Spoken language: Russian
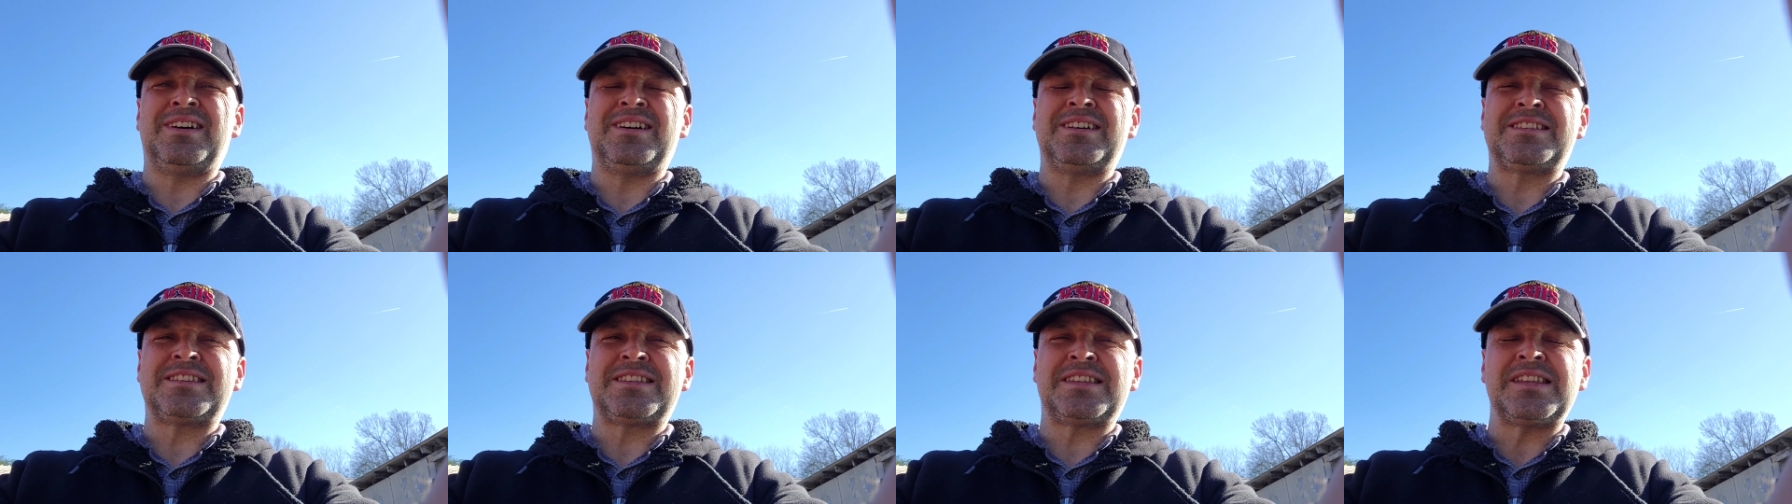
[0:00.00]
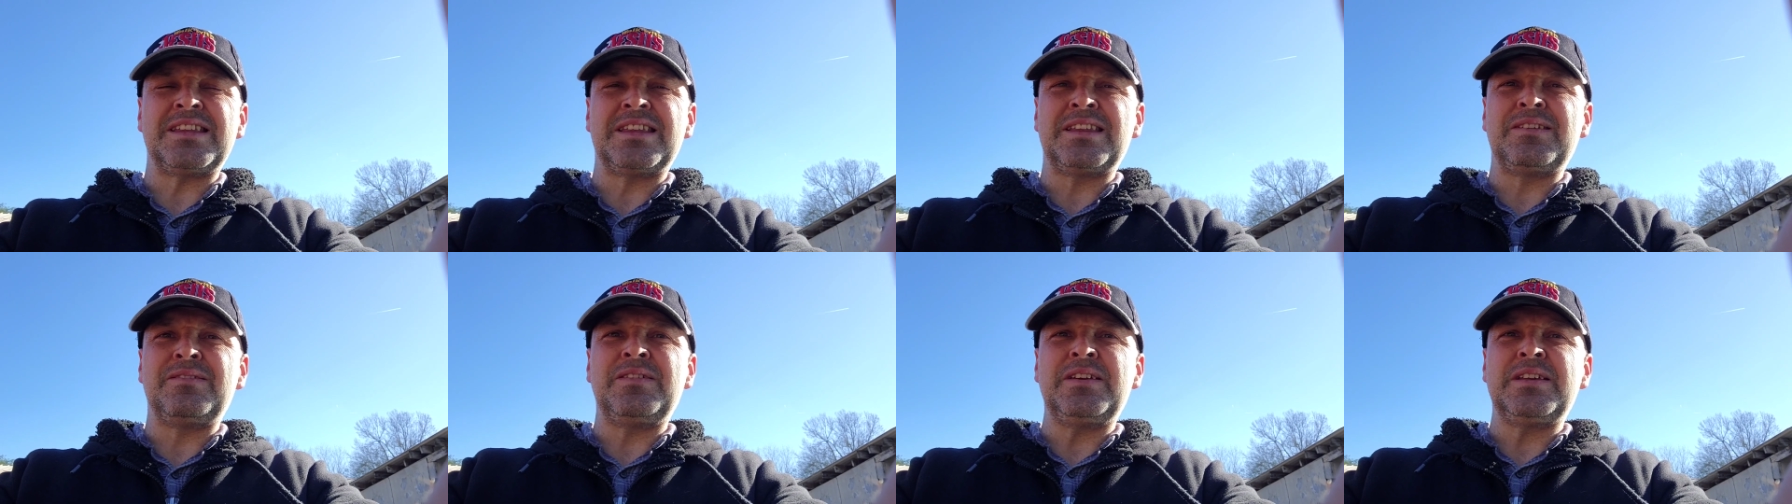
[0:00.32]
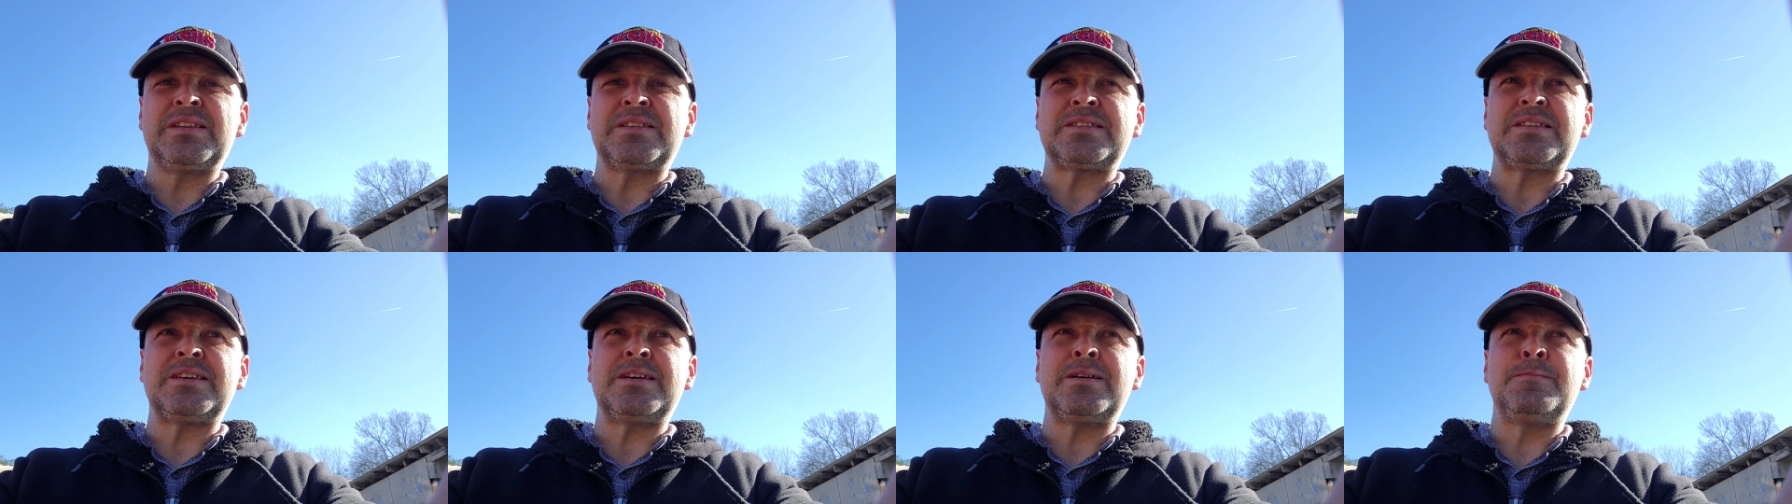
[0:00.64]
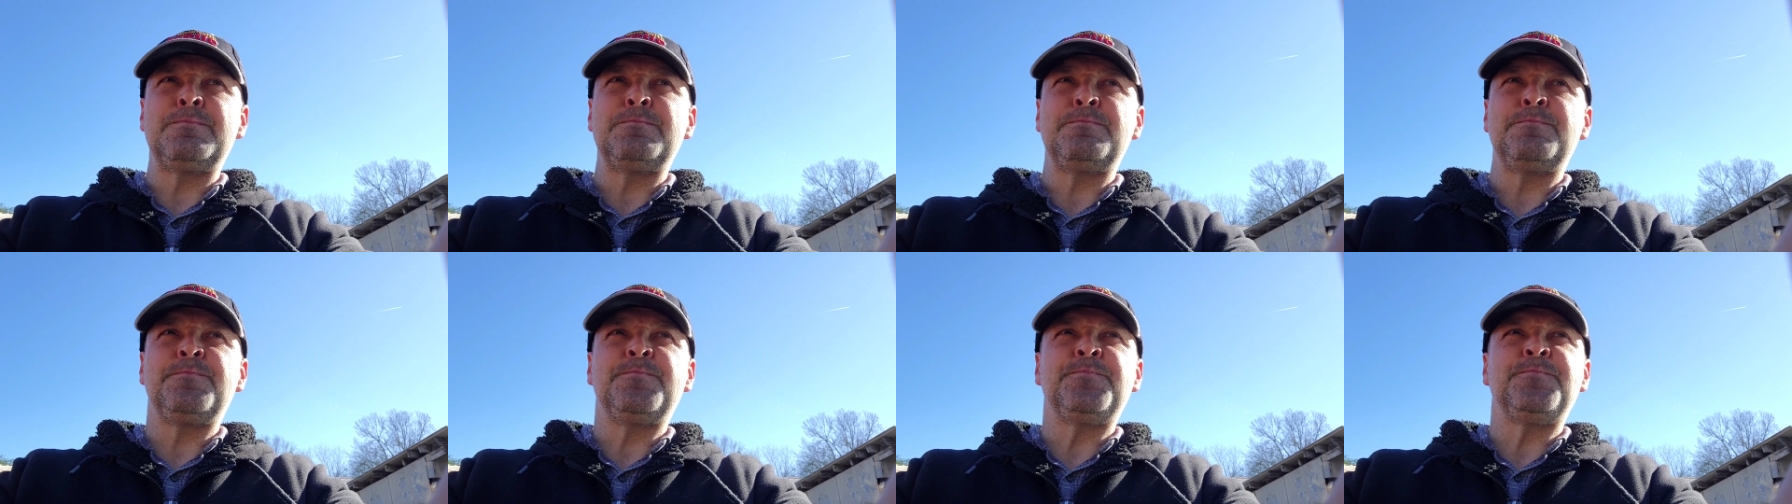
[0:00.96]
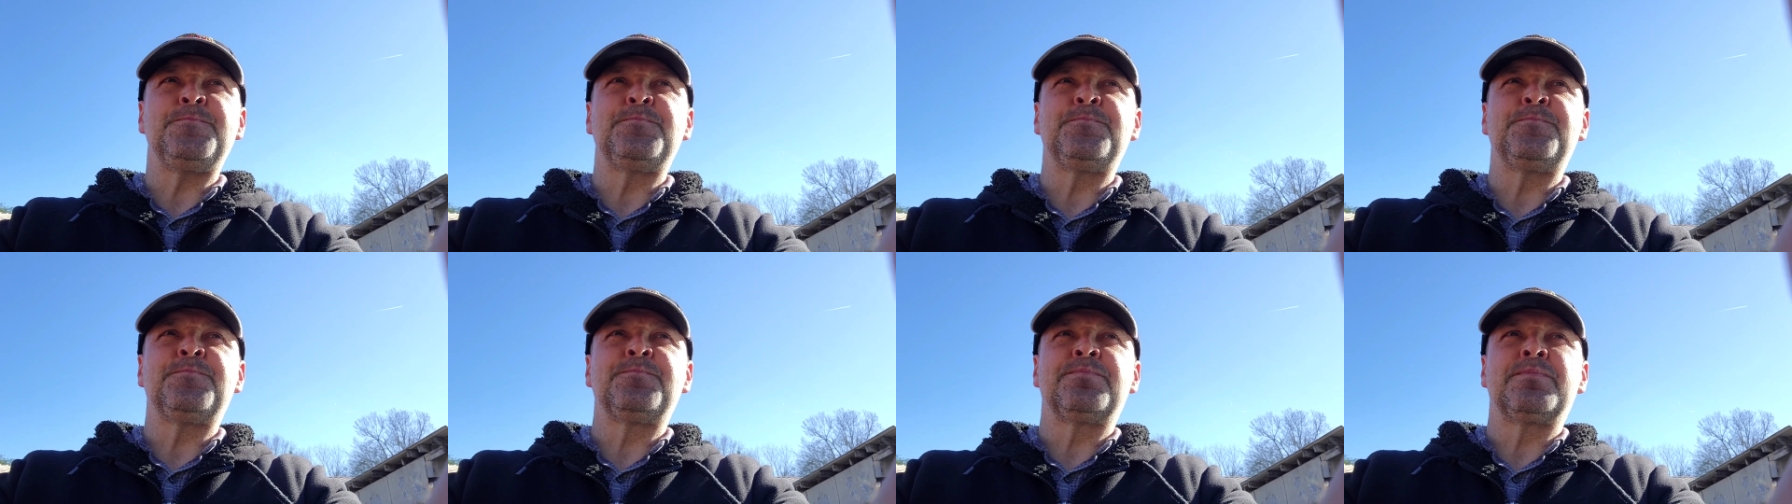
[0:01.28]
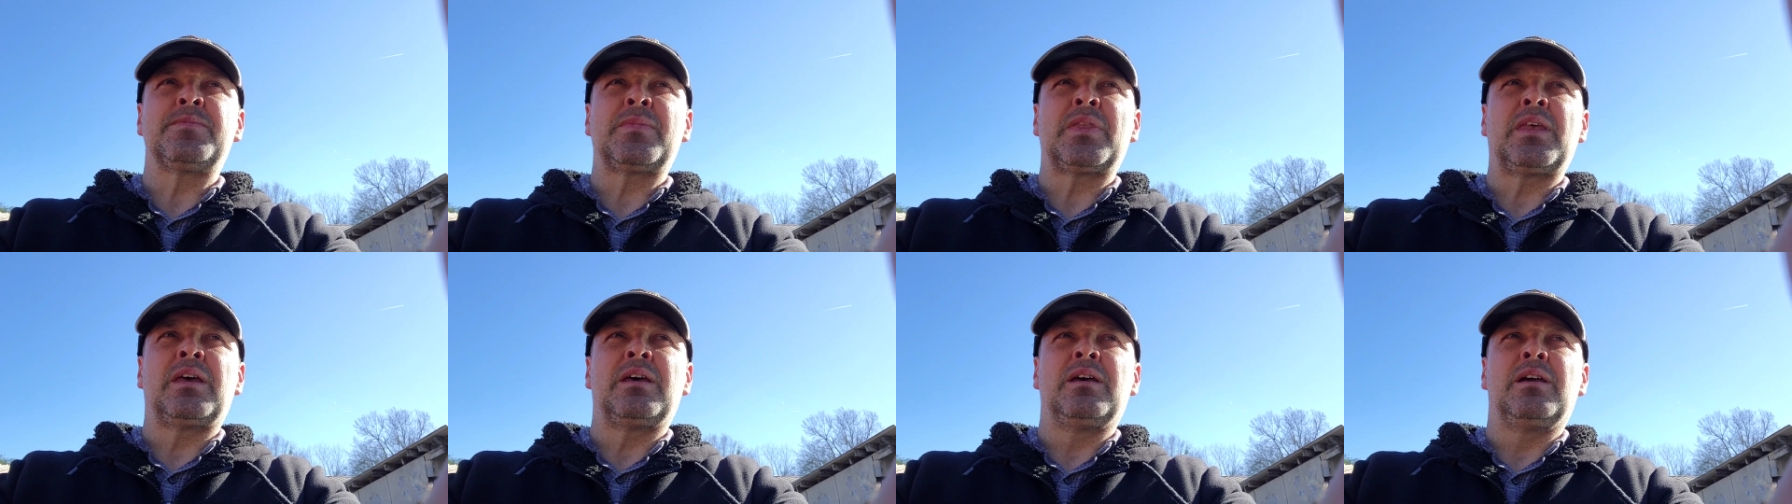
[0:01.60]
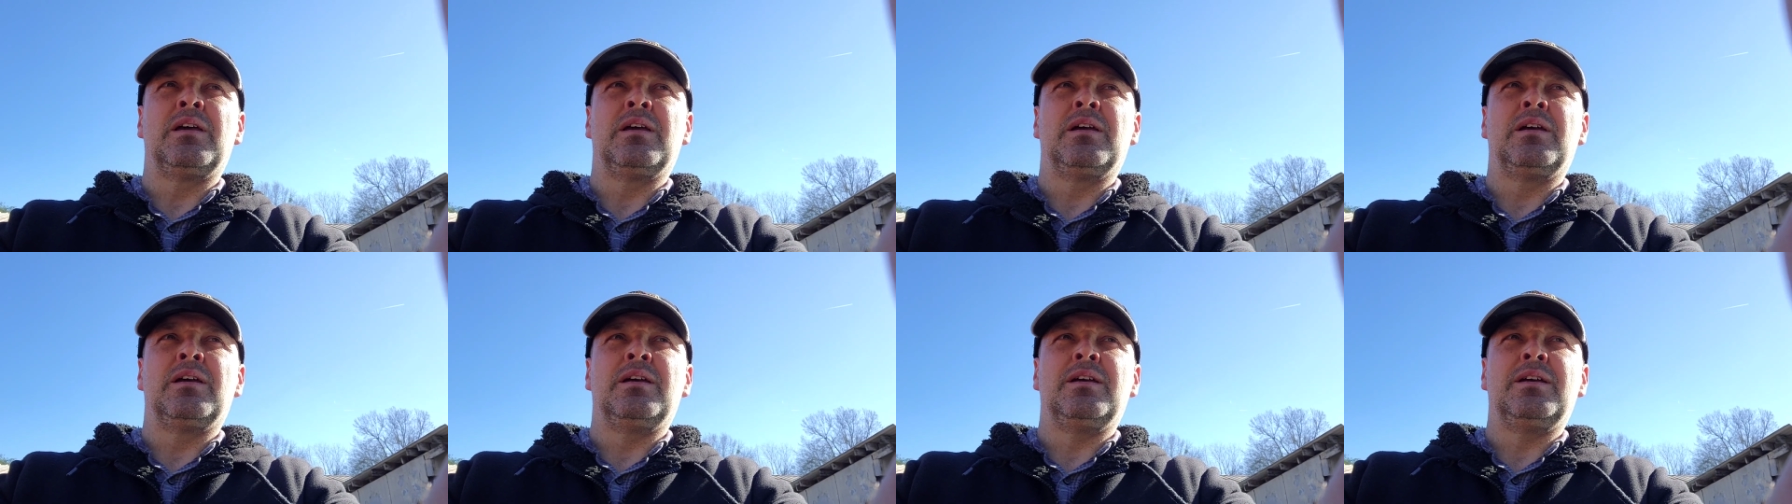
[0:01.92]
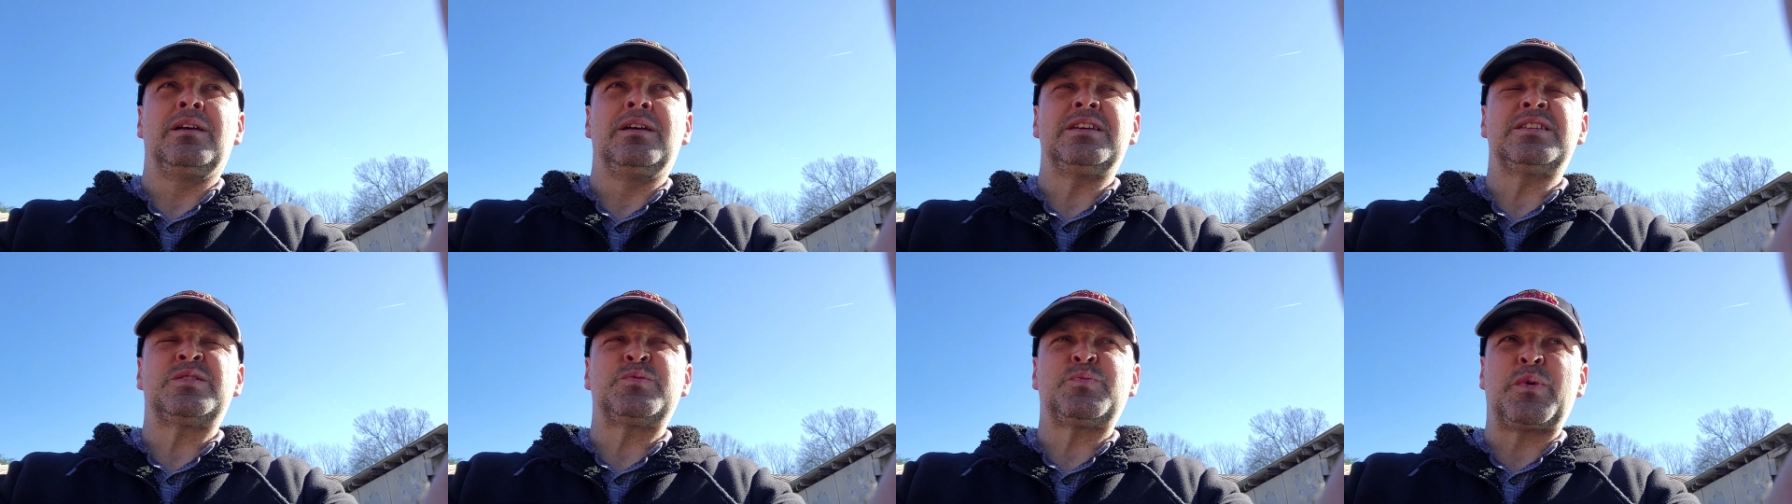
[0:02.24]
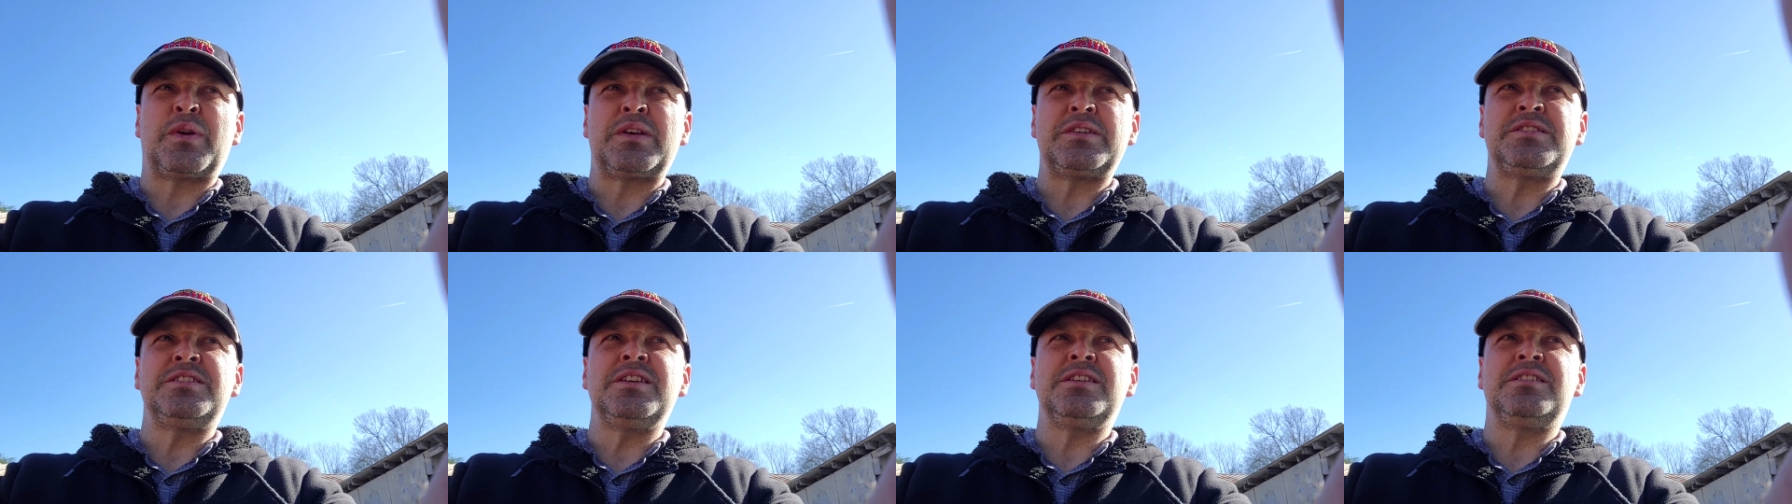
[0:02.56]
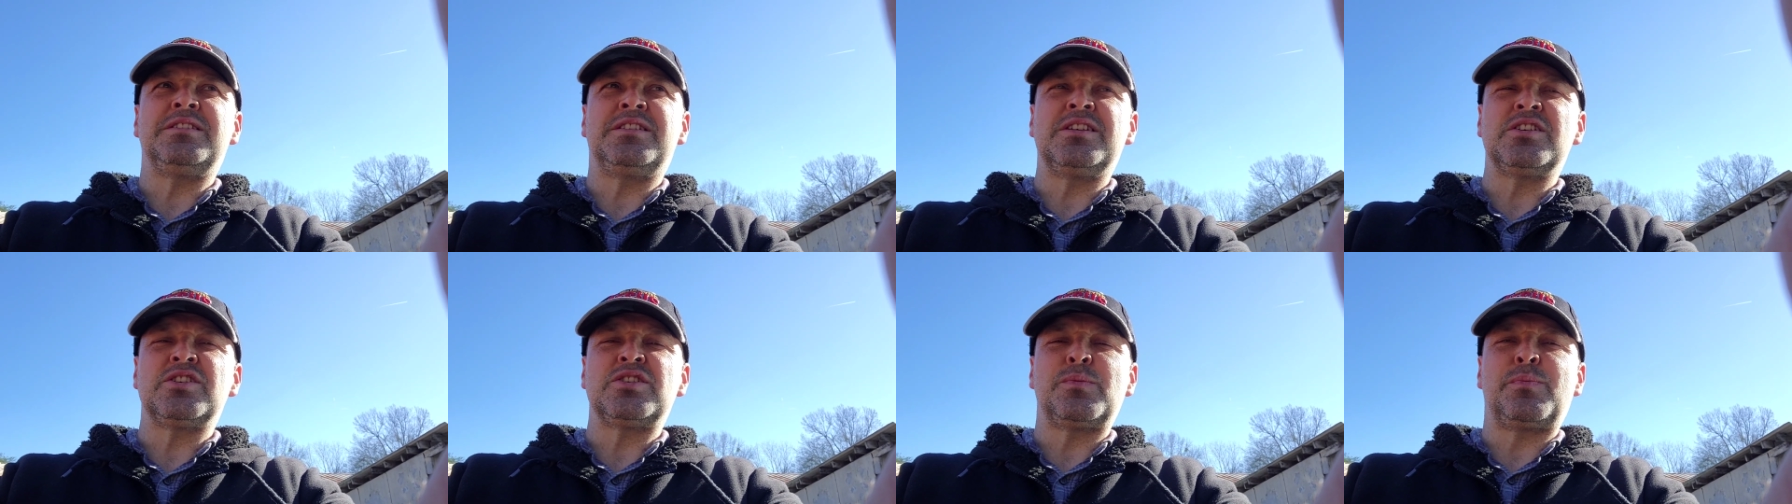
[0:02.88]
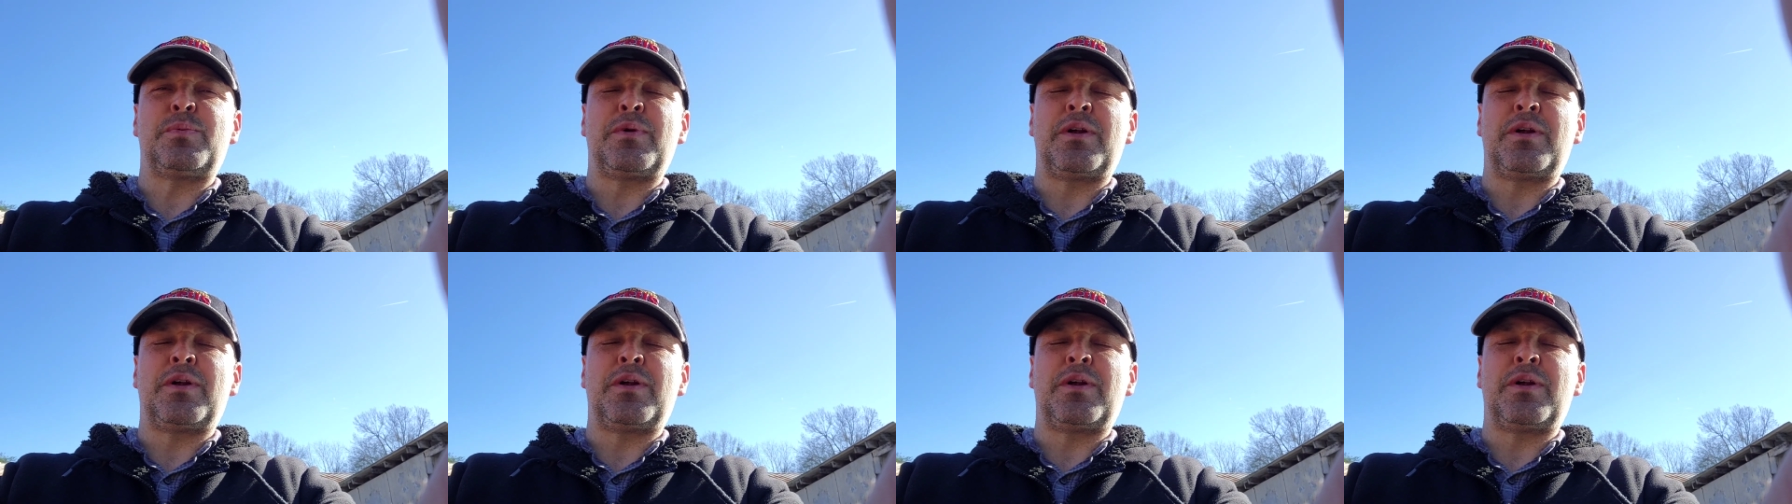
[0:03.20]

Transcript: остановиться и спросить, где же